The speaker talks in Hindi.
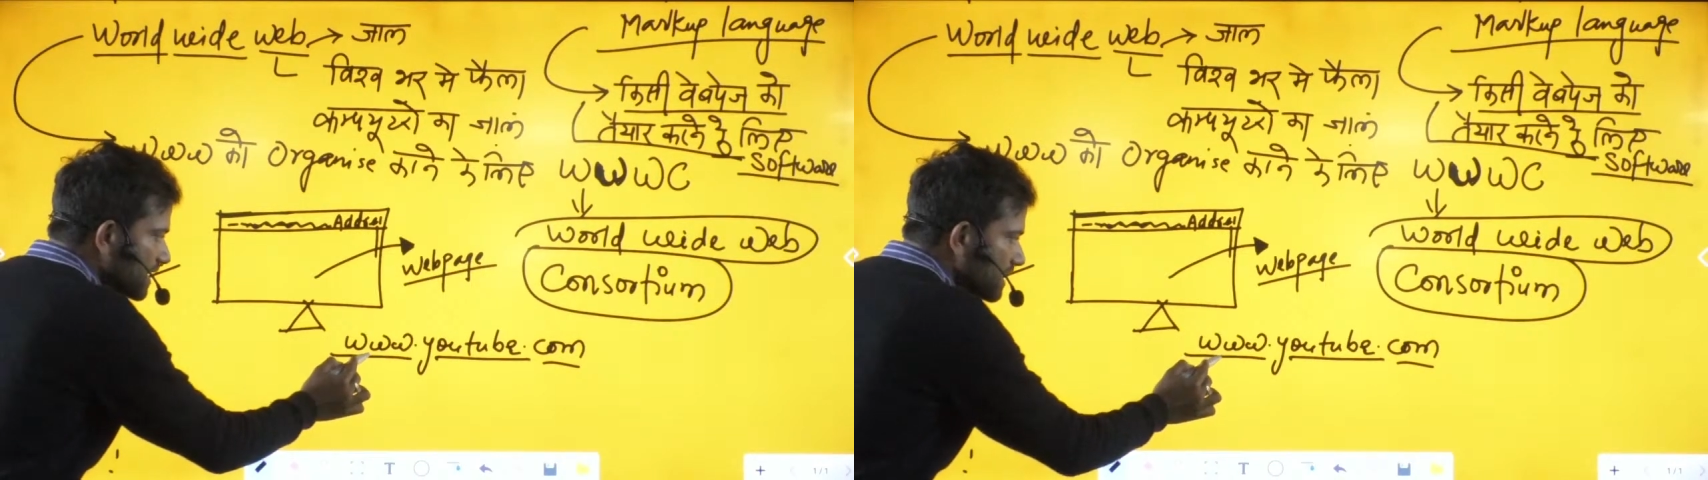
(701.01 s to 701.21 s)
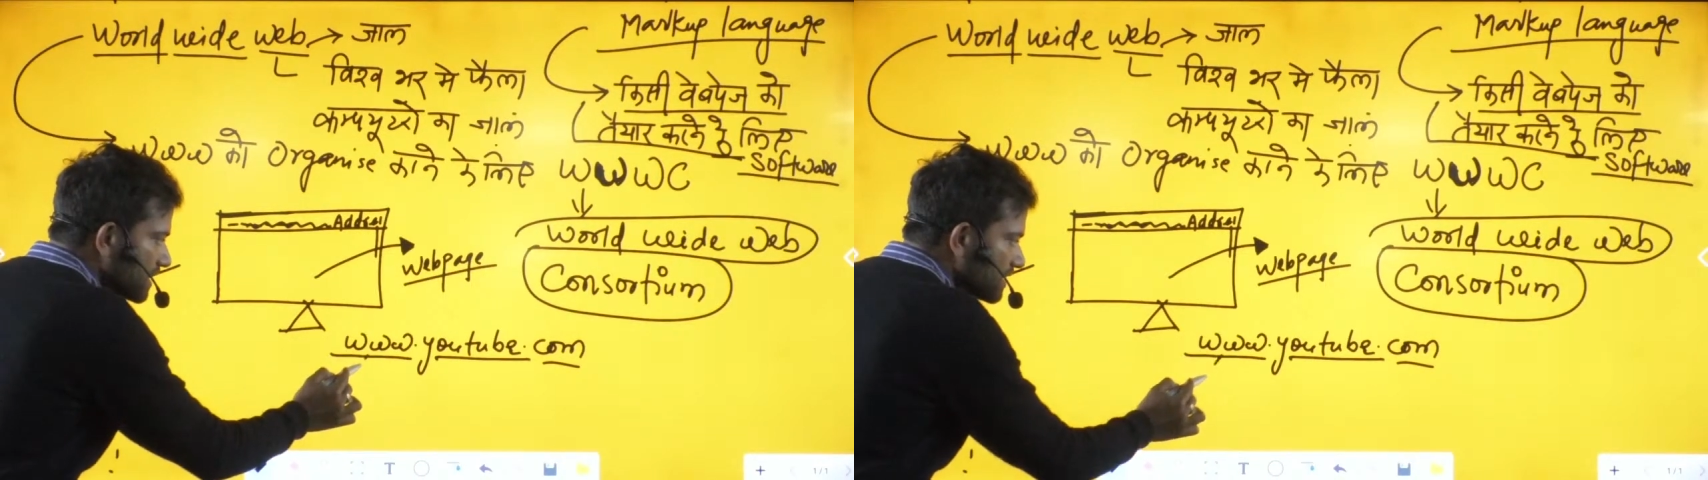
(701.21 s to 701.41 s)

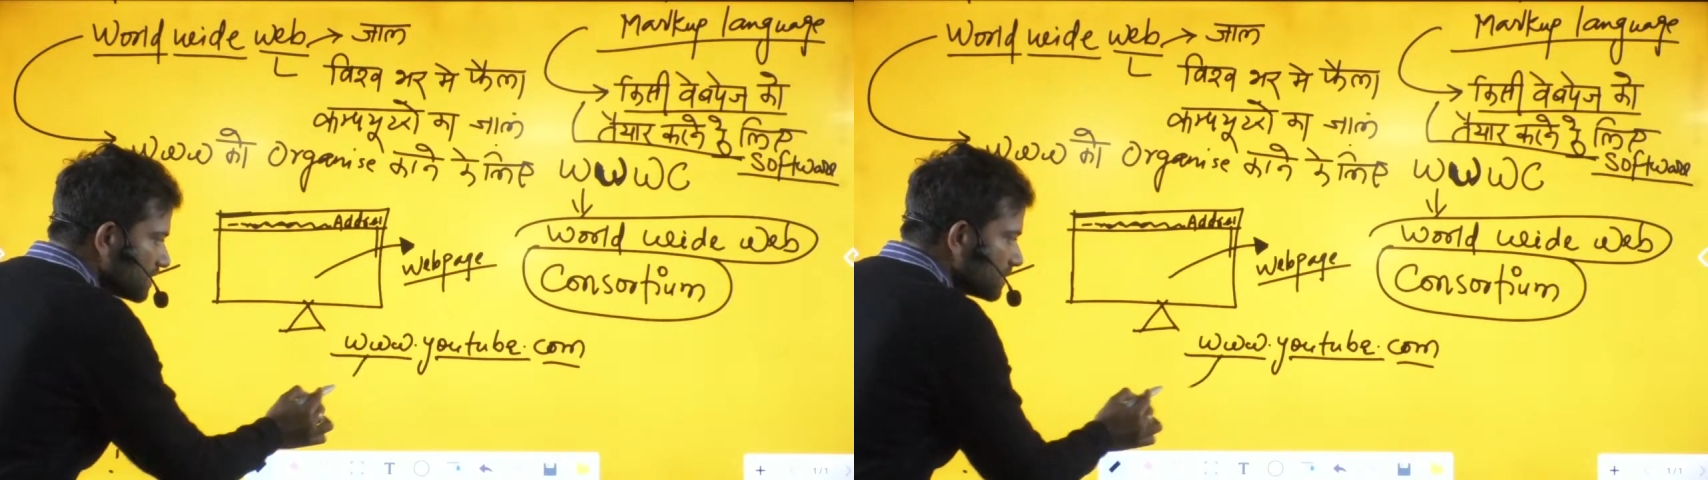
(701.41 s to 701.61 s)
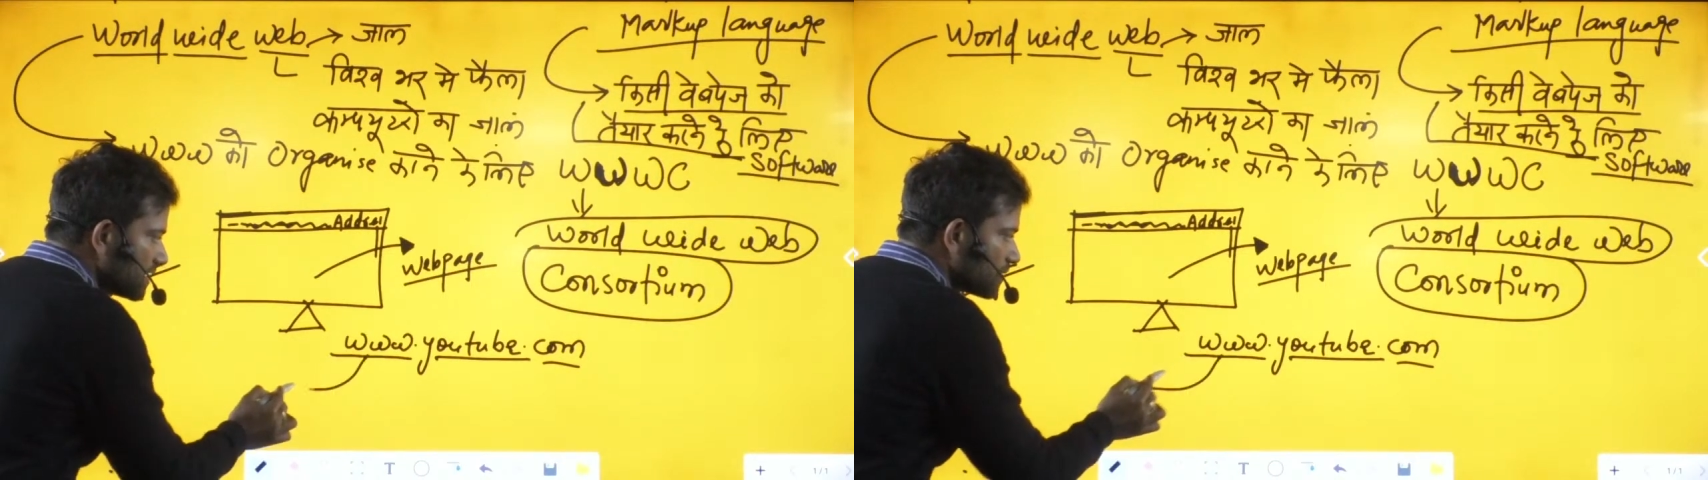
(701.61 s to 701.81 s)
ये
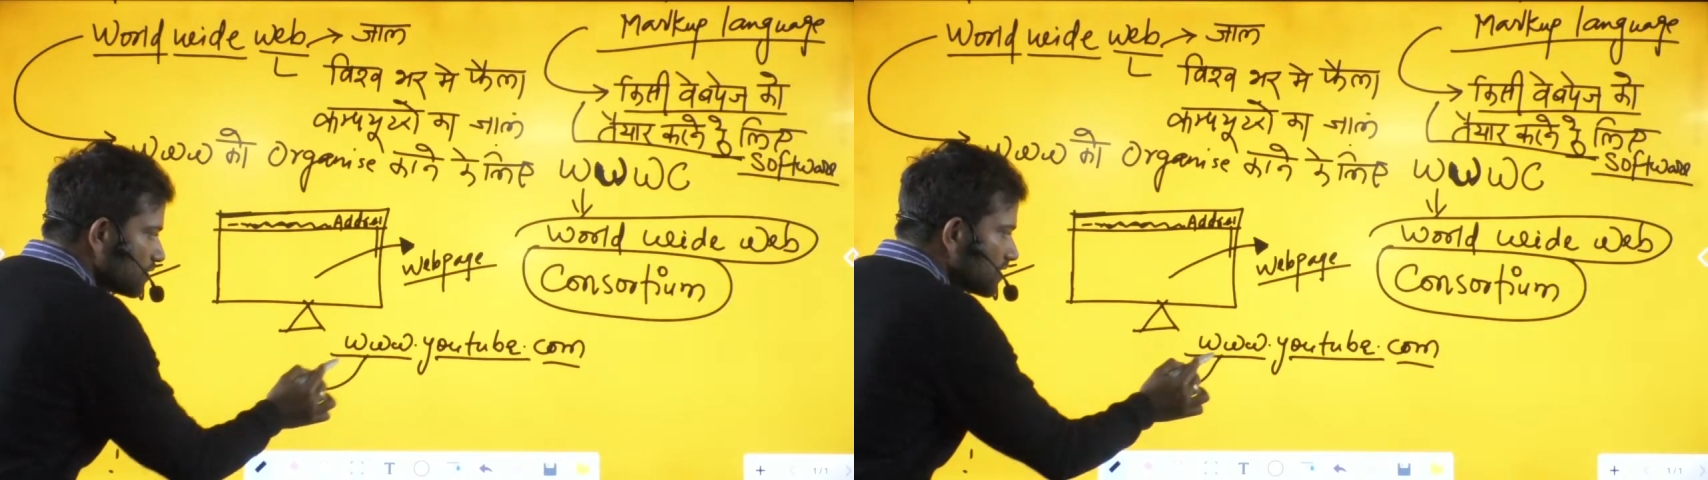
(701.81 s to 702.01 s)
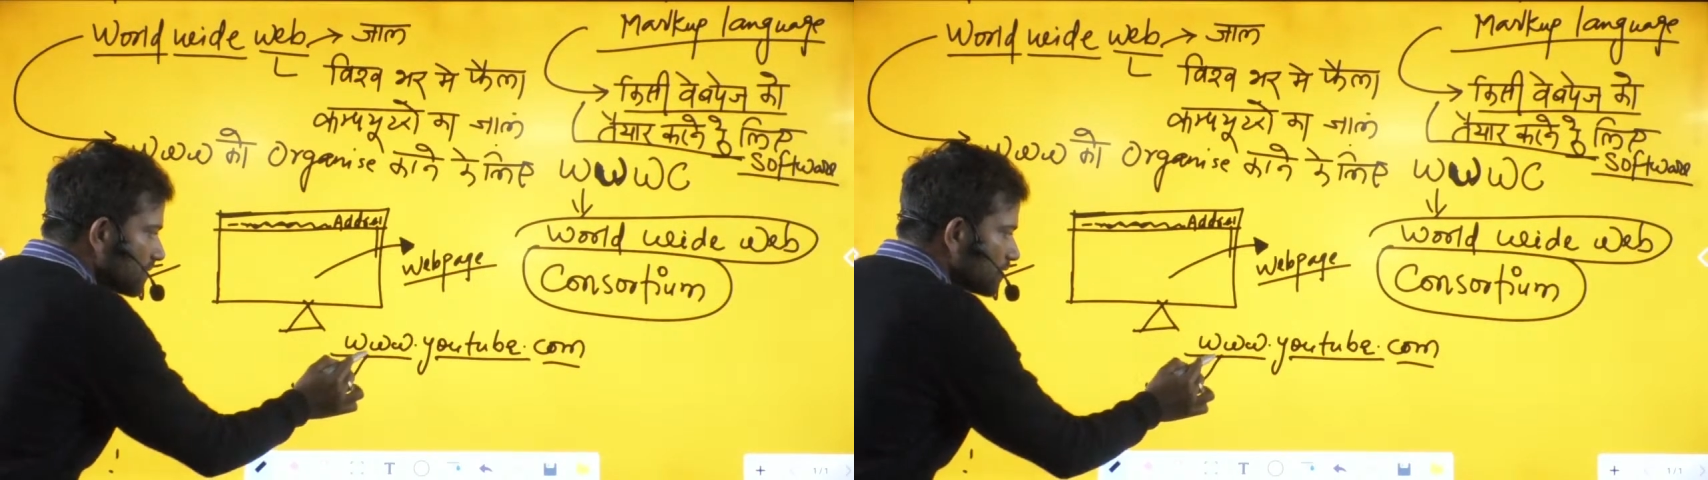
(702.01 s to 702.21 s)

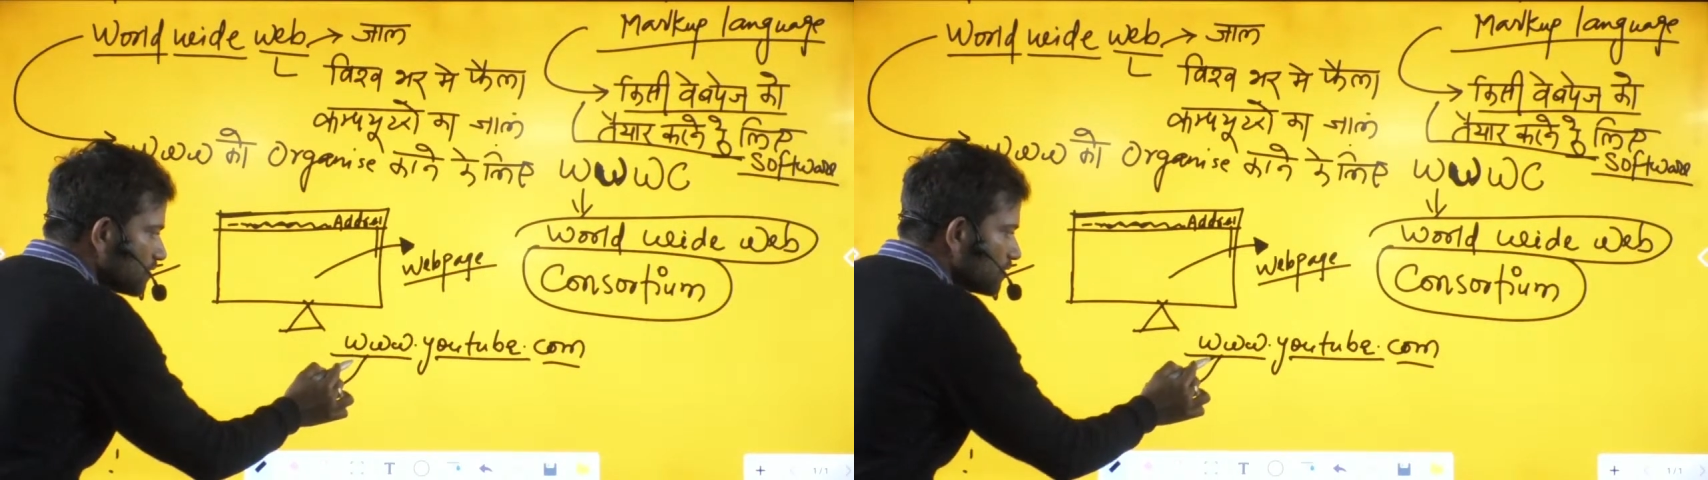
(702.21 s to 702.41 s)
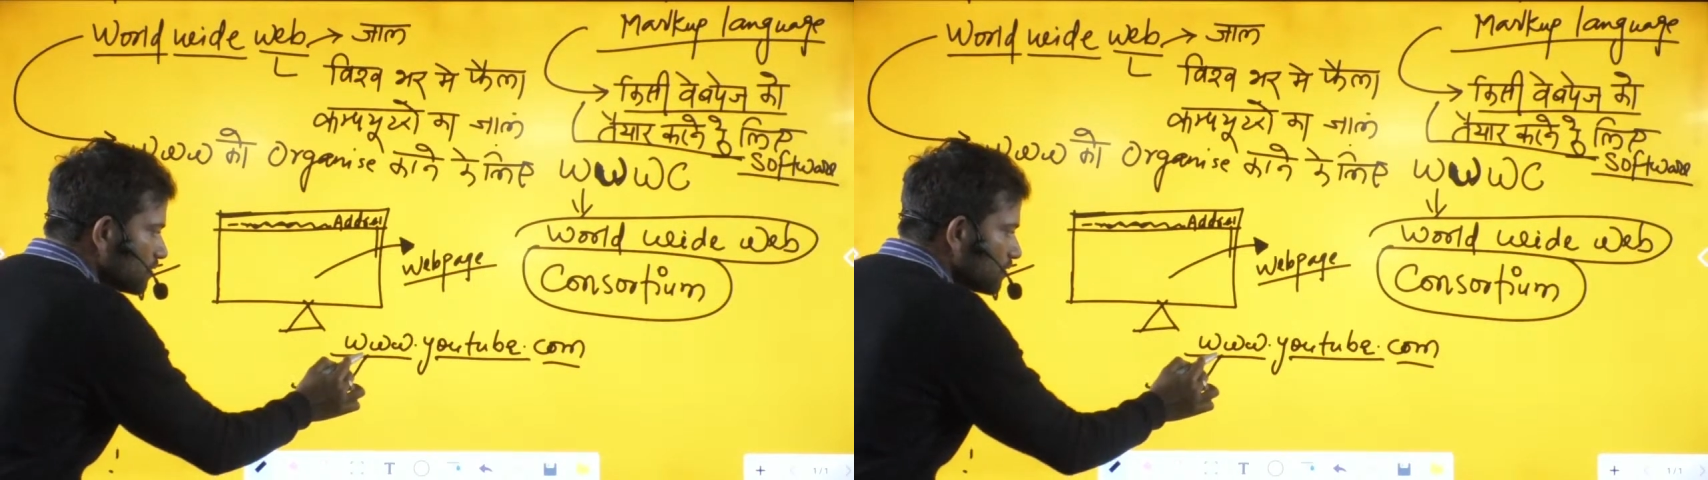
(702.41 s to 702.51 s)
डब्लू डब्लू